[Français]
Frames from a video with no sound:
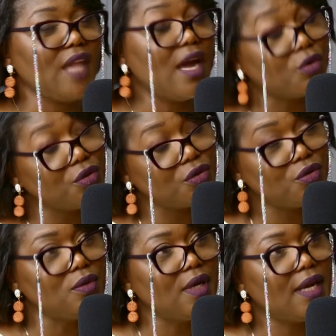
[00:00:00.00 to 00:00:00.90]
à
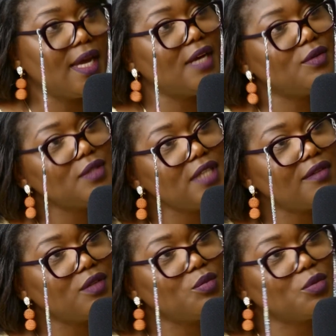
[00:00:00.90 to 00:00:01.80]
Cotonou, elle aussi,
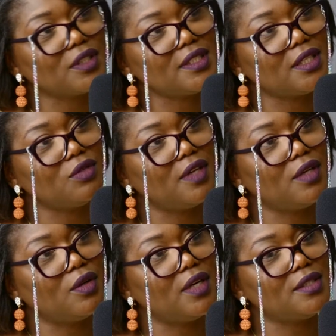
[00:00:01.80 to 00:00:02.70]
elle va nous montrer sa
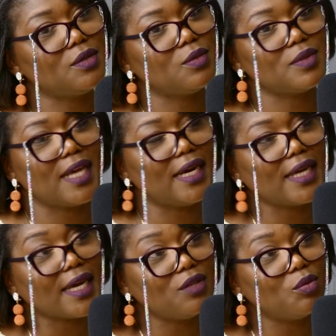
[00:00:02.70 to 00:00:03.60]
nouvelle collection, ce qu'elle
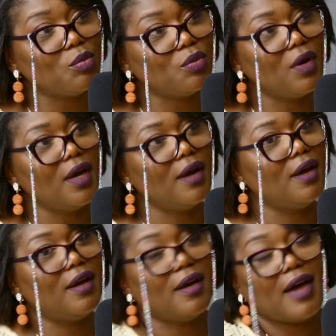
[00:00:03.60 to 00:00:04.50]
crée de beau
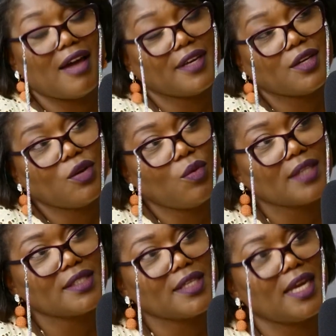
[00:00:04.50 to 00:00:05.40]
euh, avec le wax.